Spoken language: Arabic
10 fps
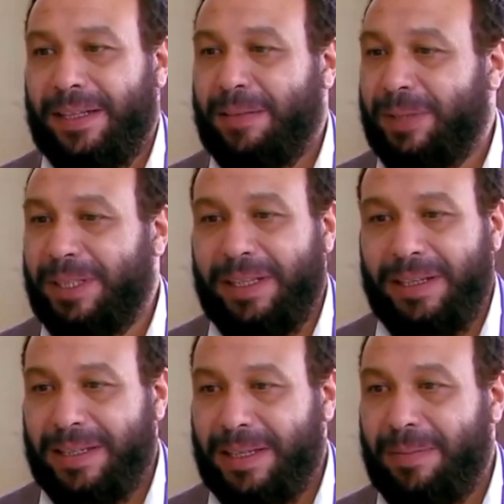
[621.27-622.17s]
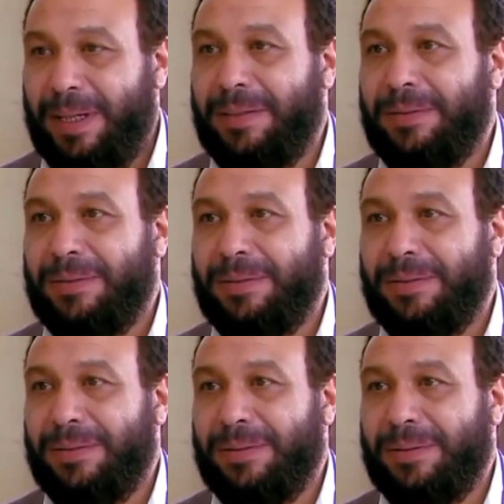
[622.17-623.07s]
كانت بتجيلنا زمان
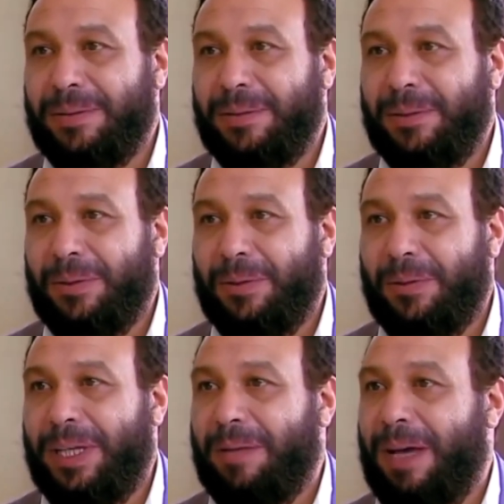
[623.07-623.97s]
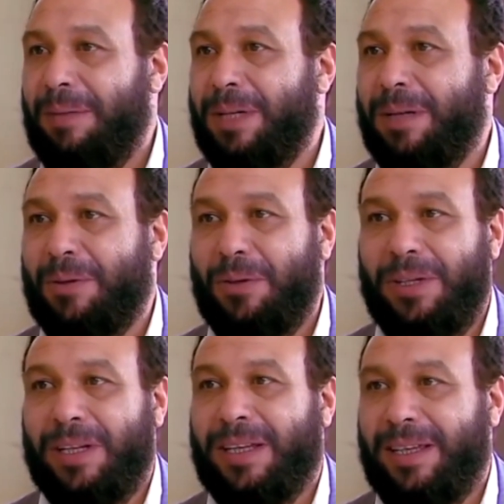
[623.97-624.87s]
وهي محملة
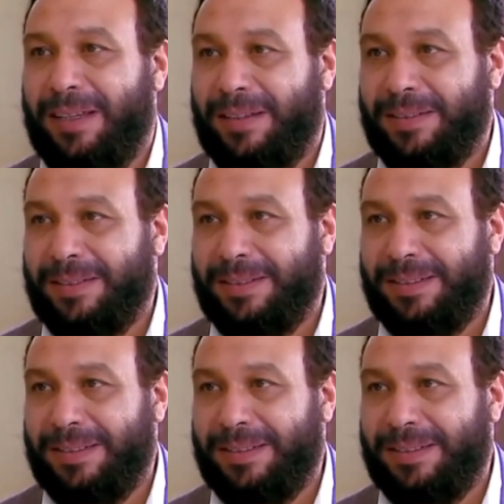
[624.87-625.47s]
بكل الخير